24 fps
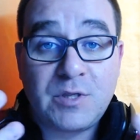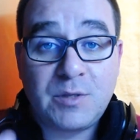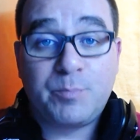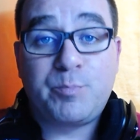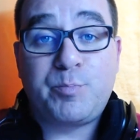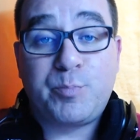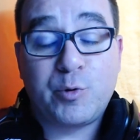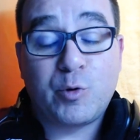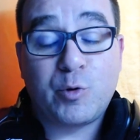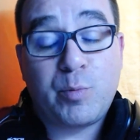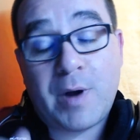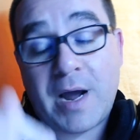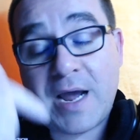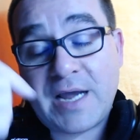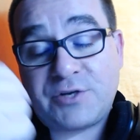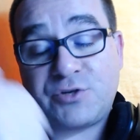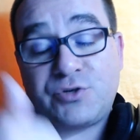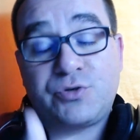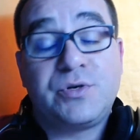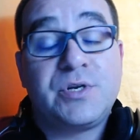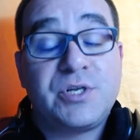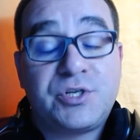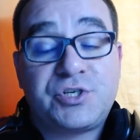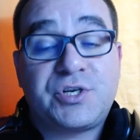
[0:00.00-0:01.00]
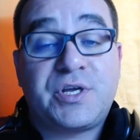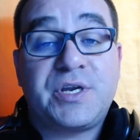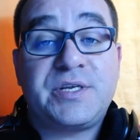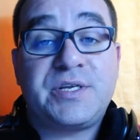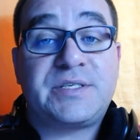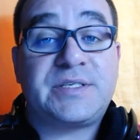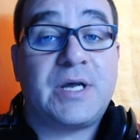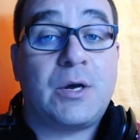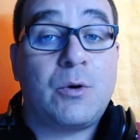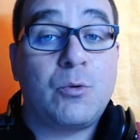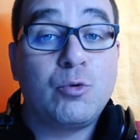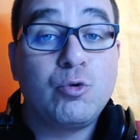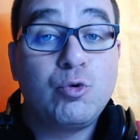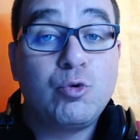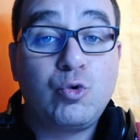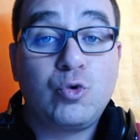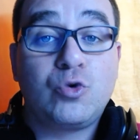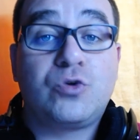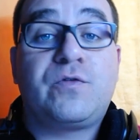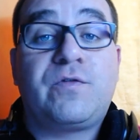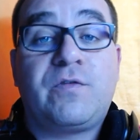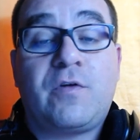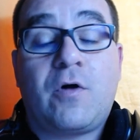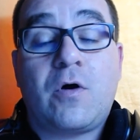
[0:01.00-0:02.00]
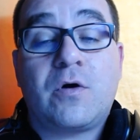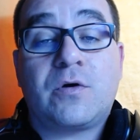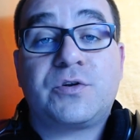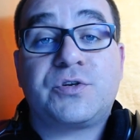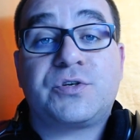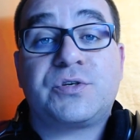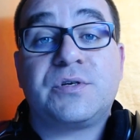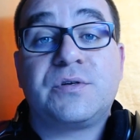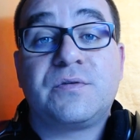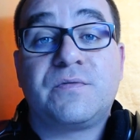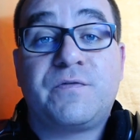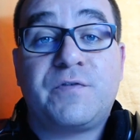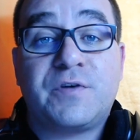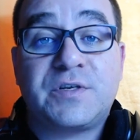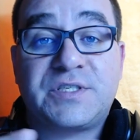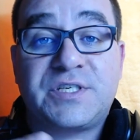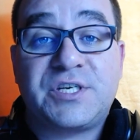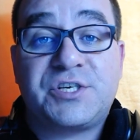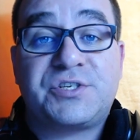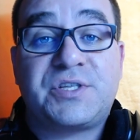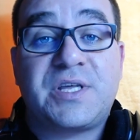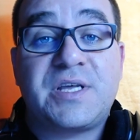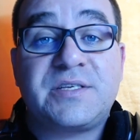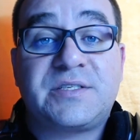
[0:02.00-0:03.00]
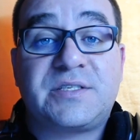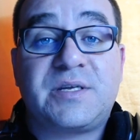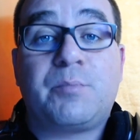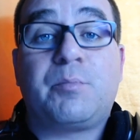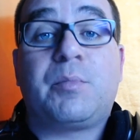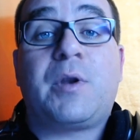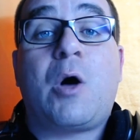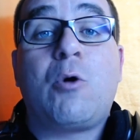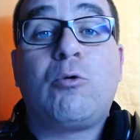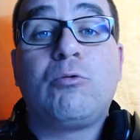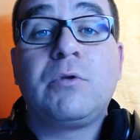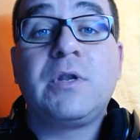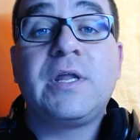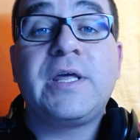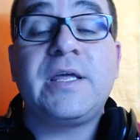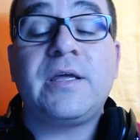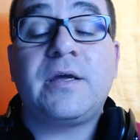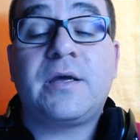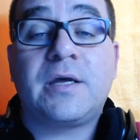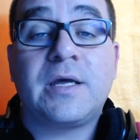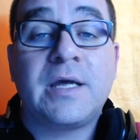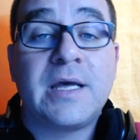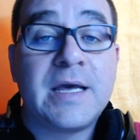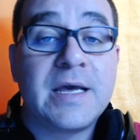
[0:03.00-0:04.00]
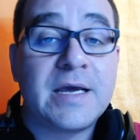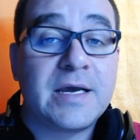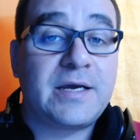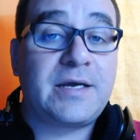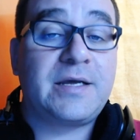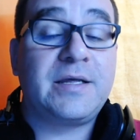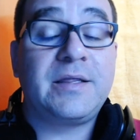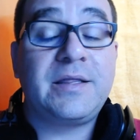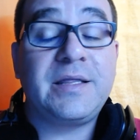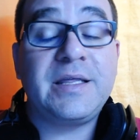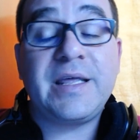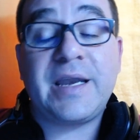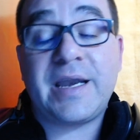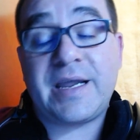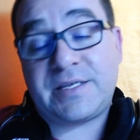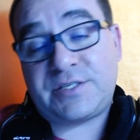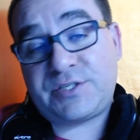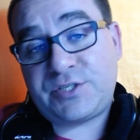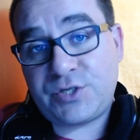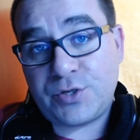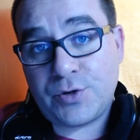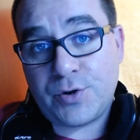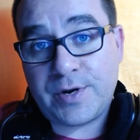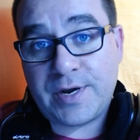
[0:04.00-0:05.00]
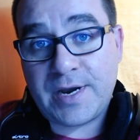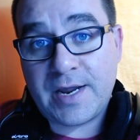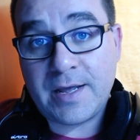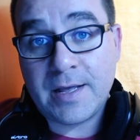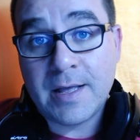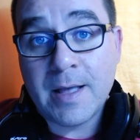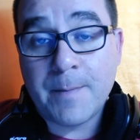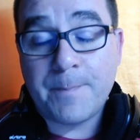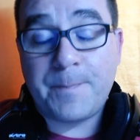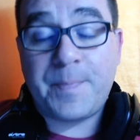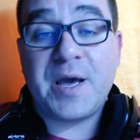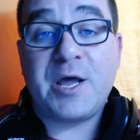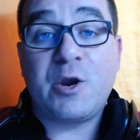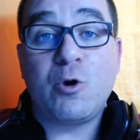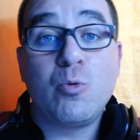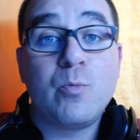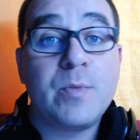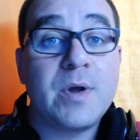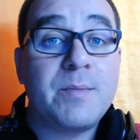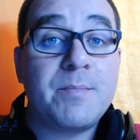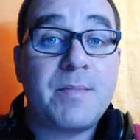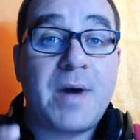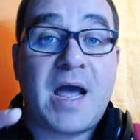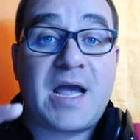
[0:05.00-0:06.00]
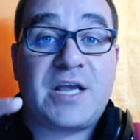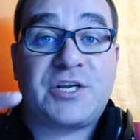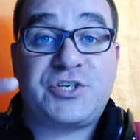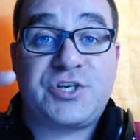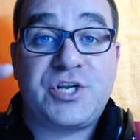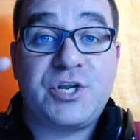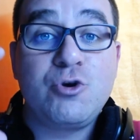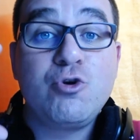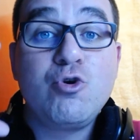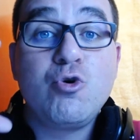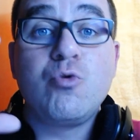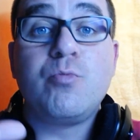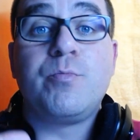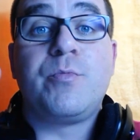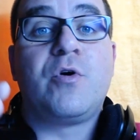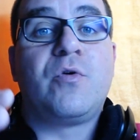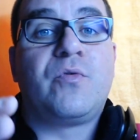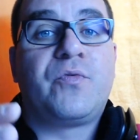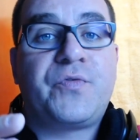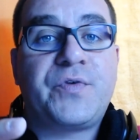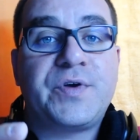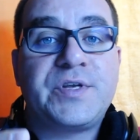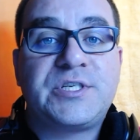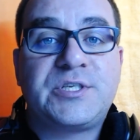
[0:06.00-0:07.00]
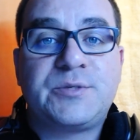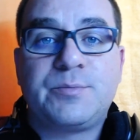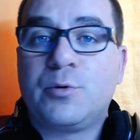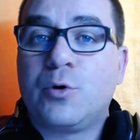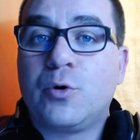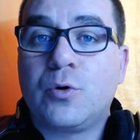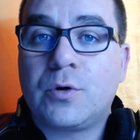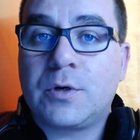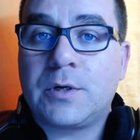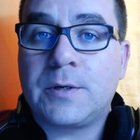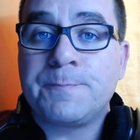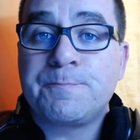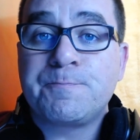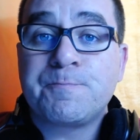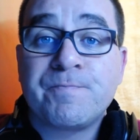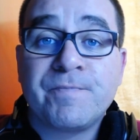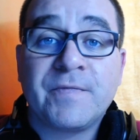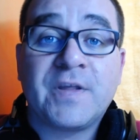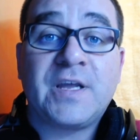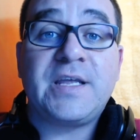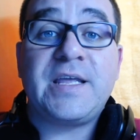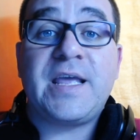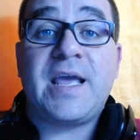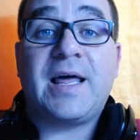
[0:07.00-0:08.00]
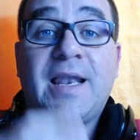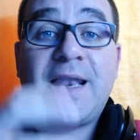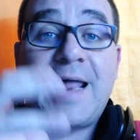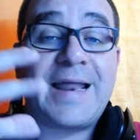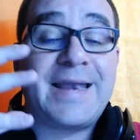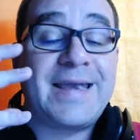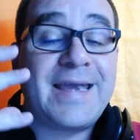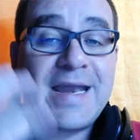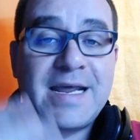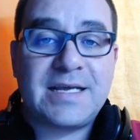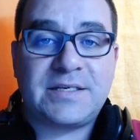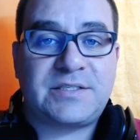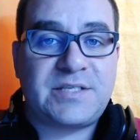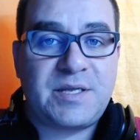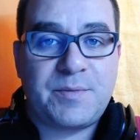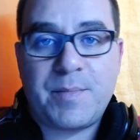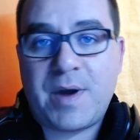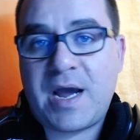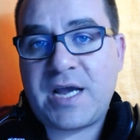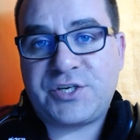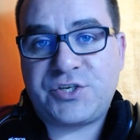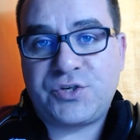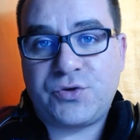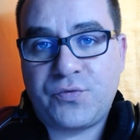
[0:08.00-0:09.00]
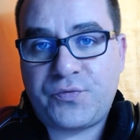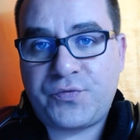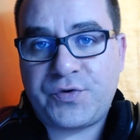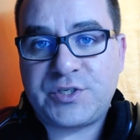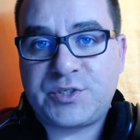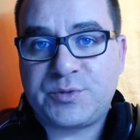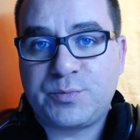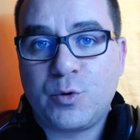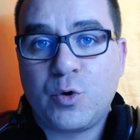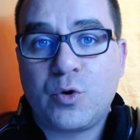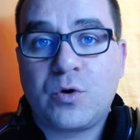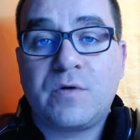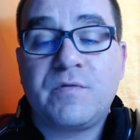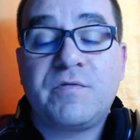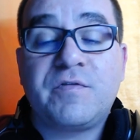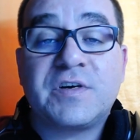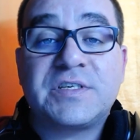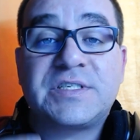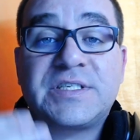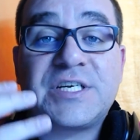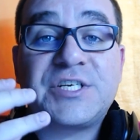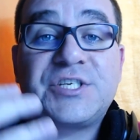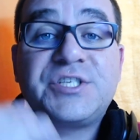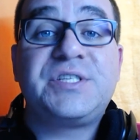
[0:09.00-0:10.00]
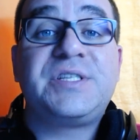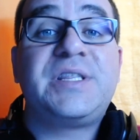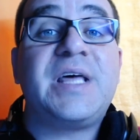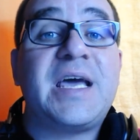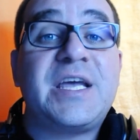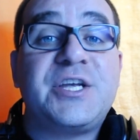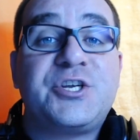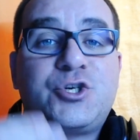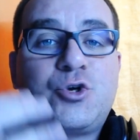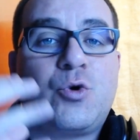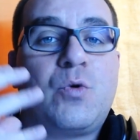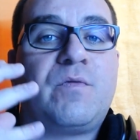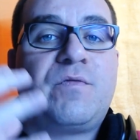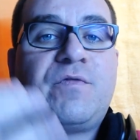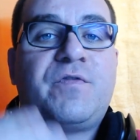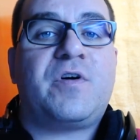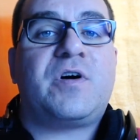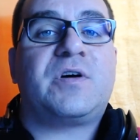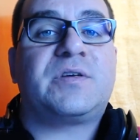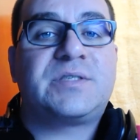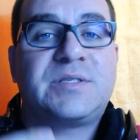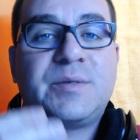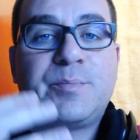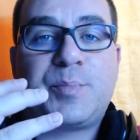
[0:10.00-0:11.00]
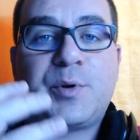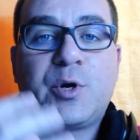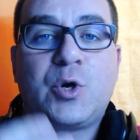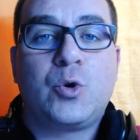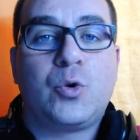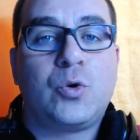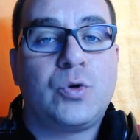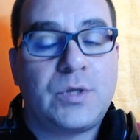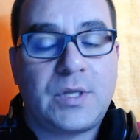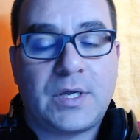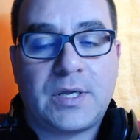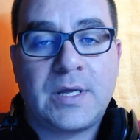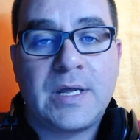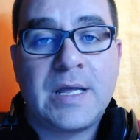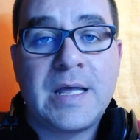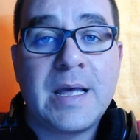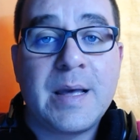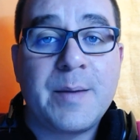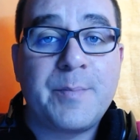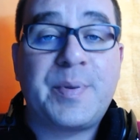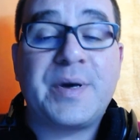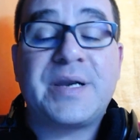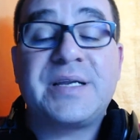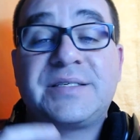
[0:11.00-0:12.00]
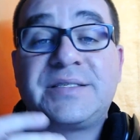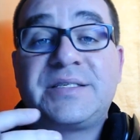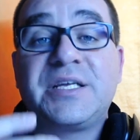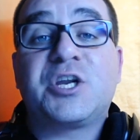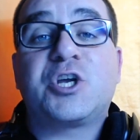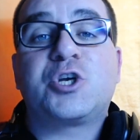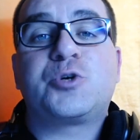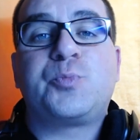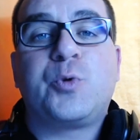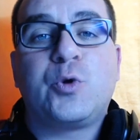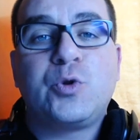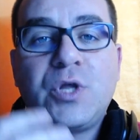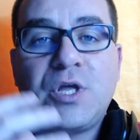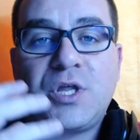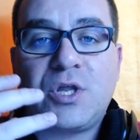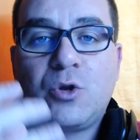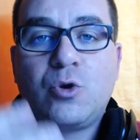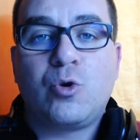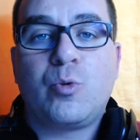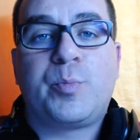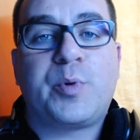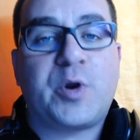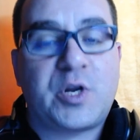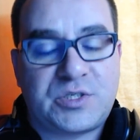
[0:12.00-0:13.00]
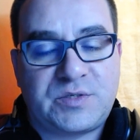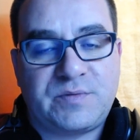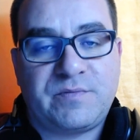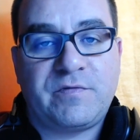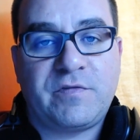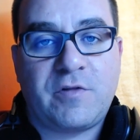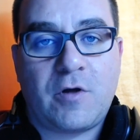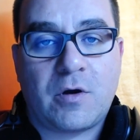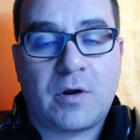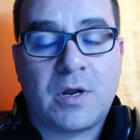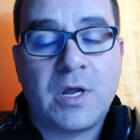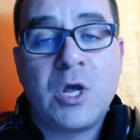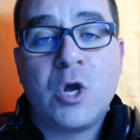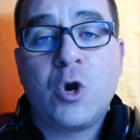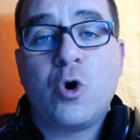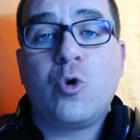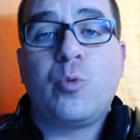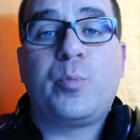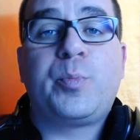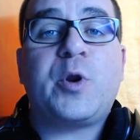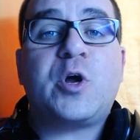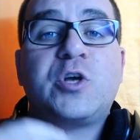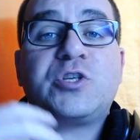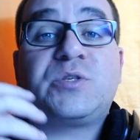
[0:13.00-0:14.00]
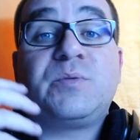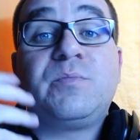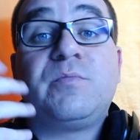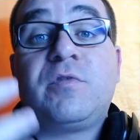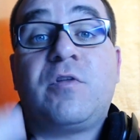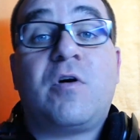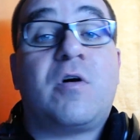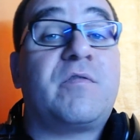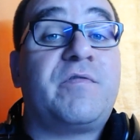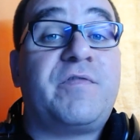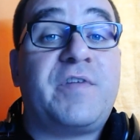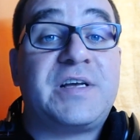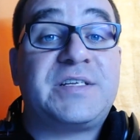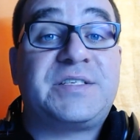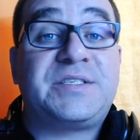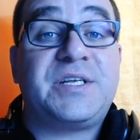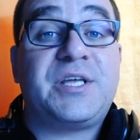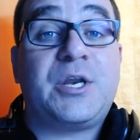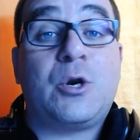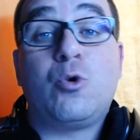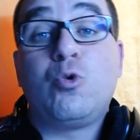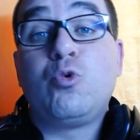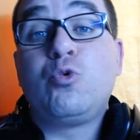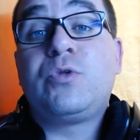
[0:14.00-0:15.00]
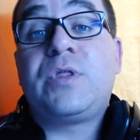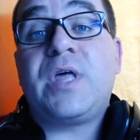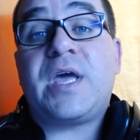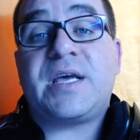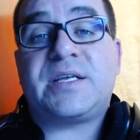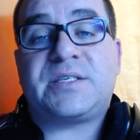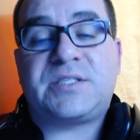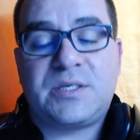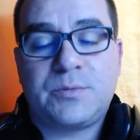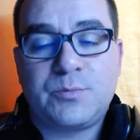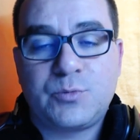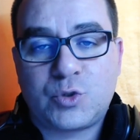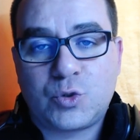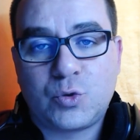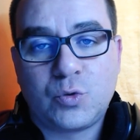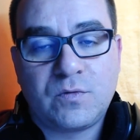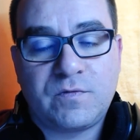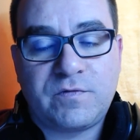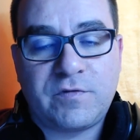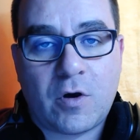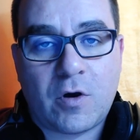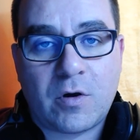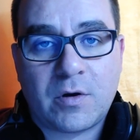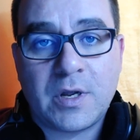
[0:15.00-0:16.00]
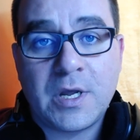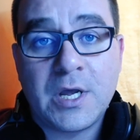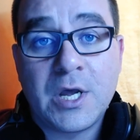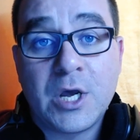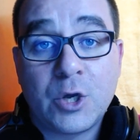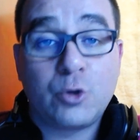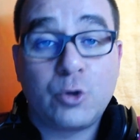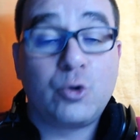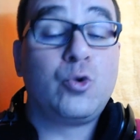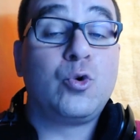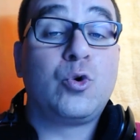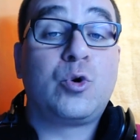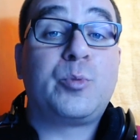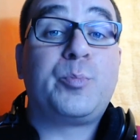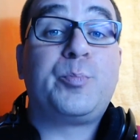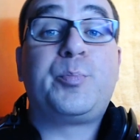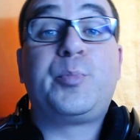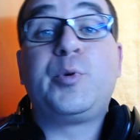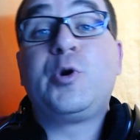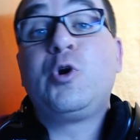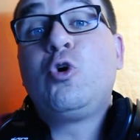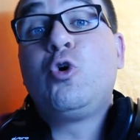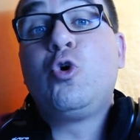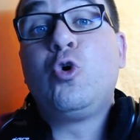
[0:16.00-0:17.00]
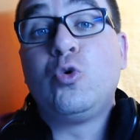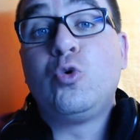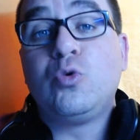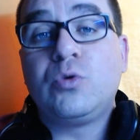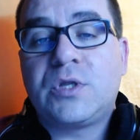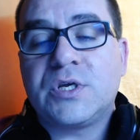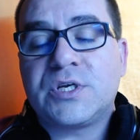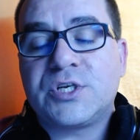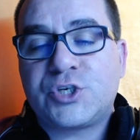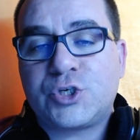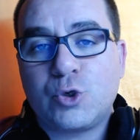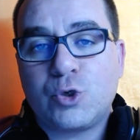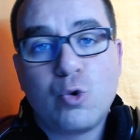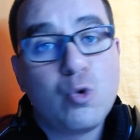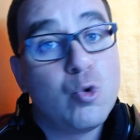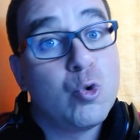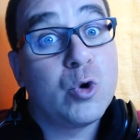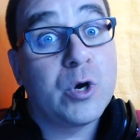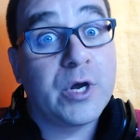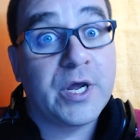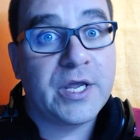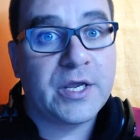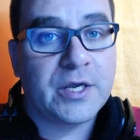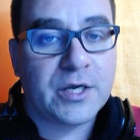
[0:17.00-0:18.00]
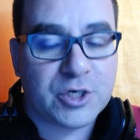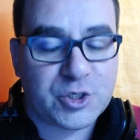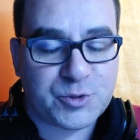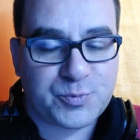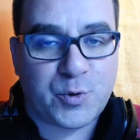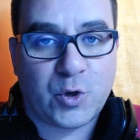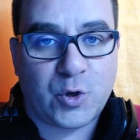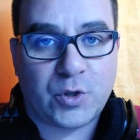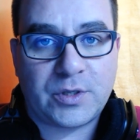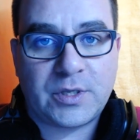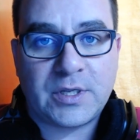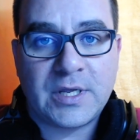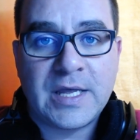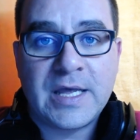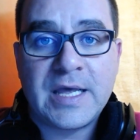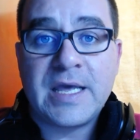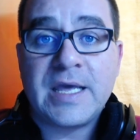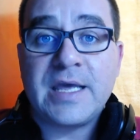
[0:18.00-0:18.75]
De, por baixo, na descrição dos vlogs, vocês têm sempre lá um link que direciona para uma imagem no meu Facebook e é lá nessa imagem do Facebook que vocês deixam a vossa pergunta para ser respondida no próximo vlog. O próximo vlog vai ser o 12 vlog do Perguntas O Rick Responde.